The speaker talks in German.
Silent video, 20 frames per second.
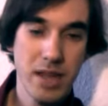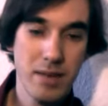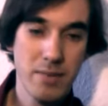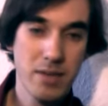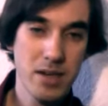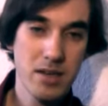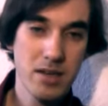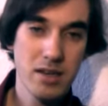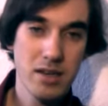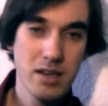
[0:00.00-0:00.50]

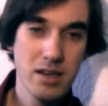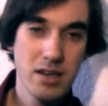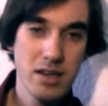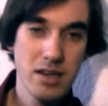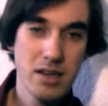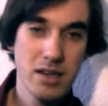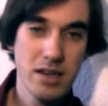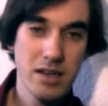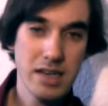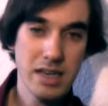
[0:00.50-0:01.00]
Aber
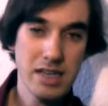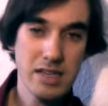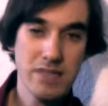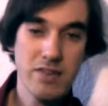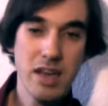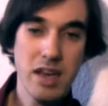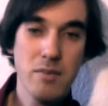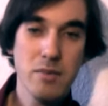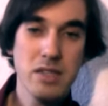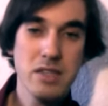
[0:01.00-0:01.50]
es
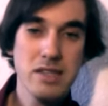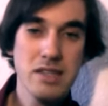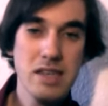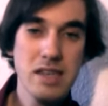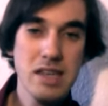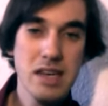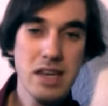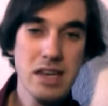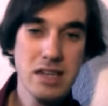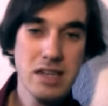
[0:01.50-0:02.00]
wäre mit
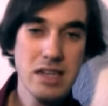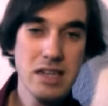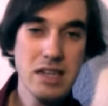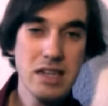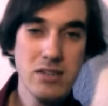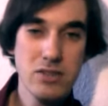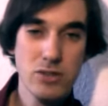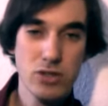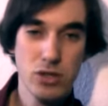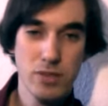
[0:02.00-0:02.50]
Sicherheit nicht
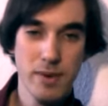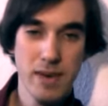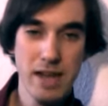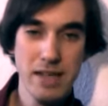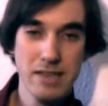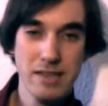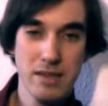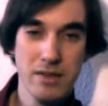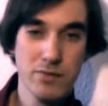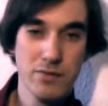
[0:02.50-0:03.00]
so
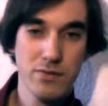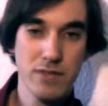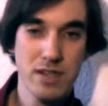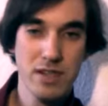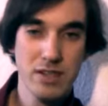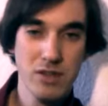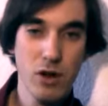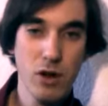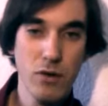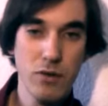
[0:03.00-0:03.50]
schmerzhaft wie
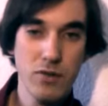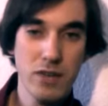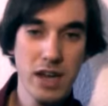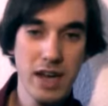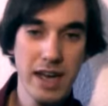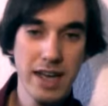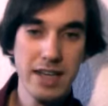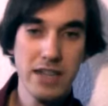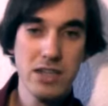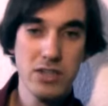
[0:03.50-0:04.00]
das offene
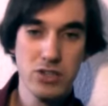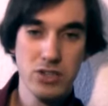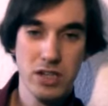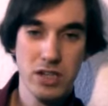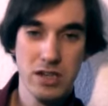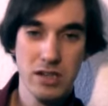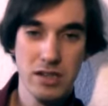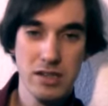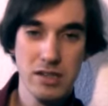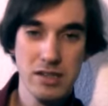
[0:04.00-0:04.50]

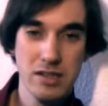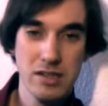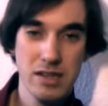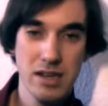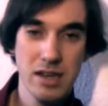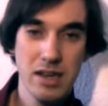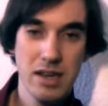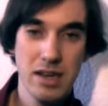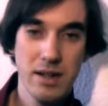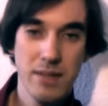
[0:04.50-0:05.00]
Eingeständnis,
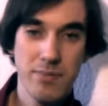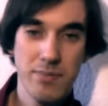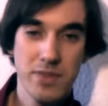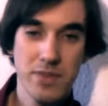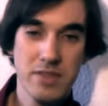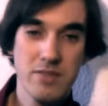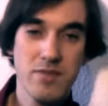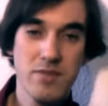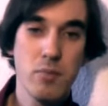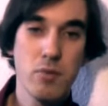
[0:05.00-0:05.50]

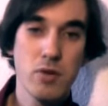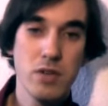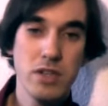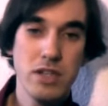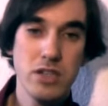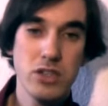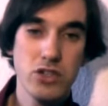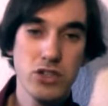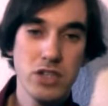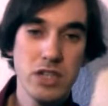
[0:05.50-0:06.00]
dass wir
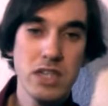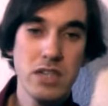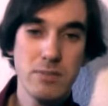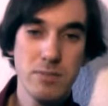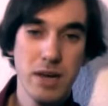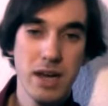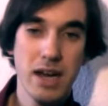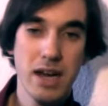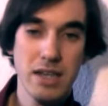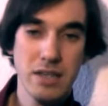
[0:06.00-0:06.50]
politisch nicht
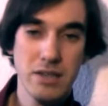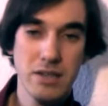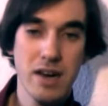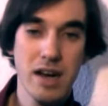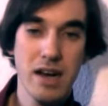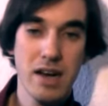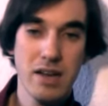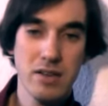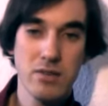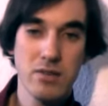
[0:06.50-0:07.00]
bereit
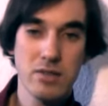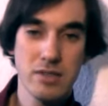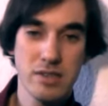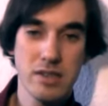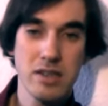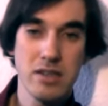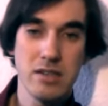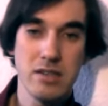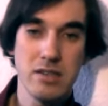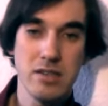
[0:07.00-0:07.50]
waren und
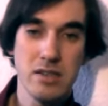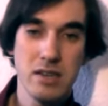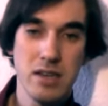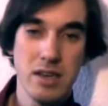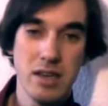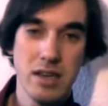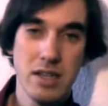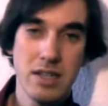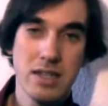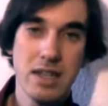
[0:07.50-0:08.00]
sind,
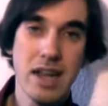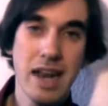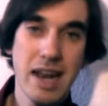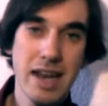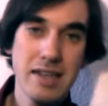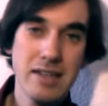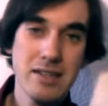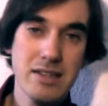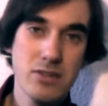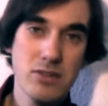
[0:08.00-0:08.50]
die
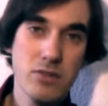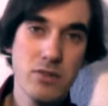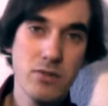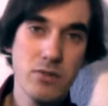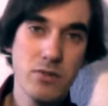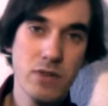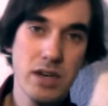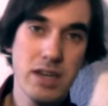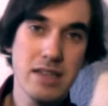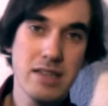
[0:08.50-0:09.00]
Leistungen
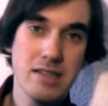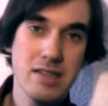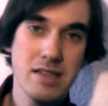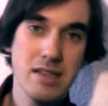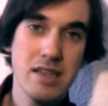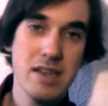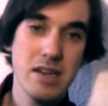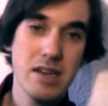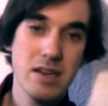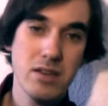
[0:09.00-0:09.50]
von
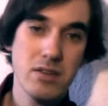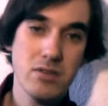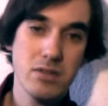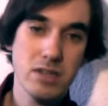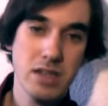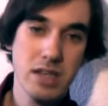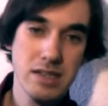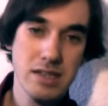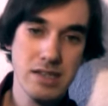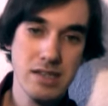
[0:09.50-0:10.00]
Erzieherinnen und
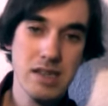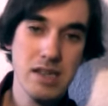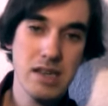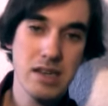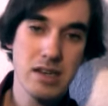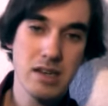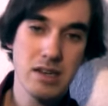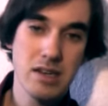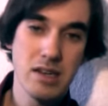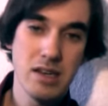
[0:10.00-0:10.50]

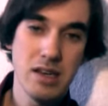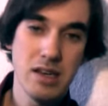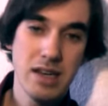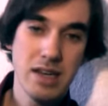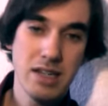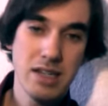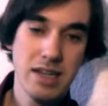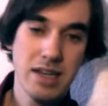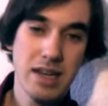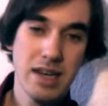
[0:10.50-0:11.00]
Erziehern,
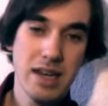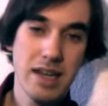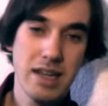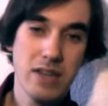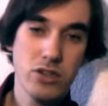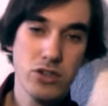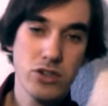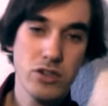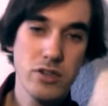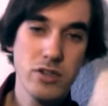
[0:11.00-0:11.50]
die an einer
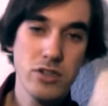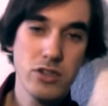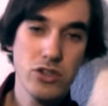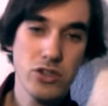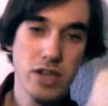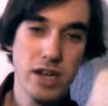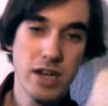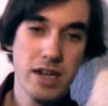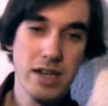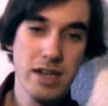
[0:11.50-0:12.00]

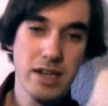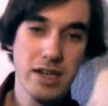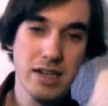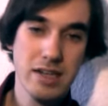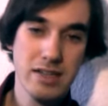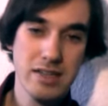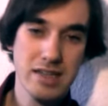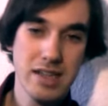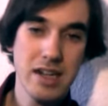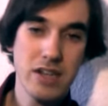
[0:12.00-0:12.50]
Schlüsselstelle der
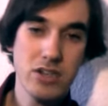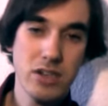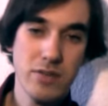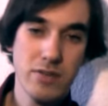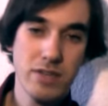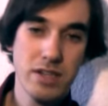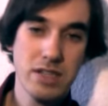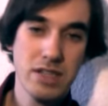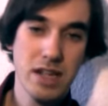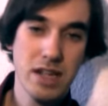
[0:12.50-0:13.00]

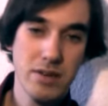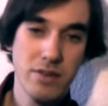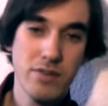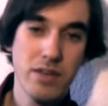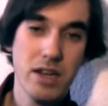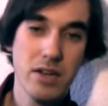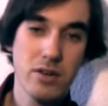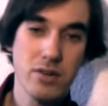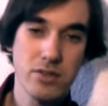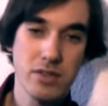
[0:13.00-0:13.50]
gesellschaftlichen
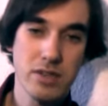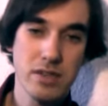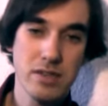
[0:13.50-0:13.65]
Entwicklung